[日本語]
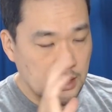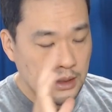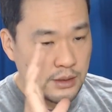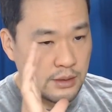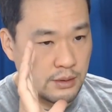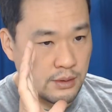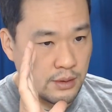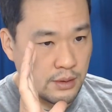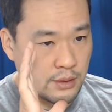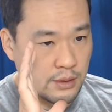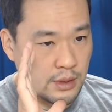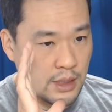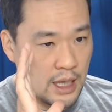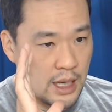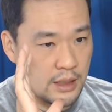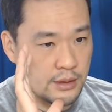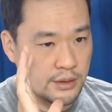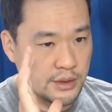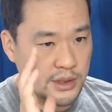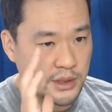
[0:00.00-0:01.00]
その、
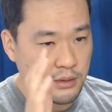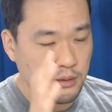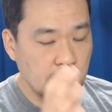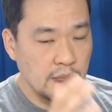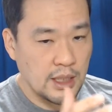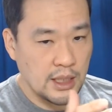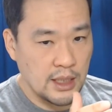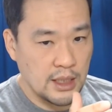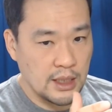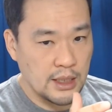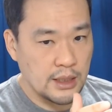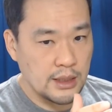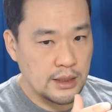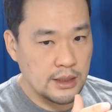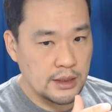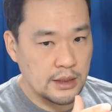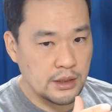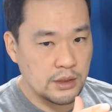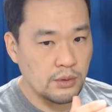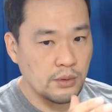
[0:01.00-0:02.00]
ある人が、
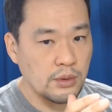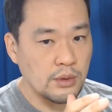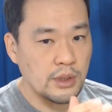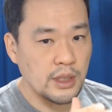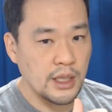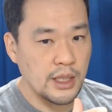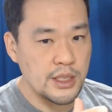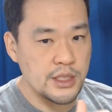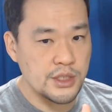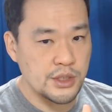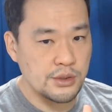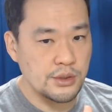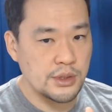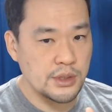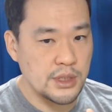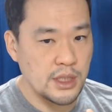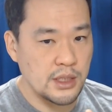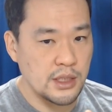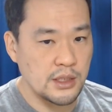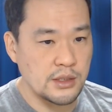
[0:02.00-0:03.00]
教会出
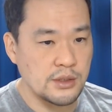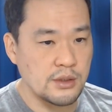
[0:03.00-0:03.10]
席、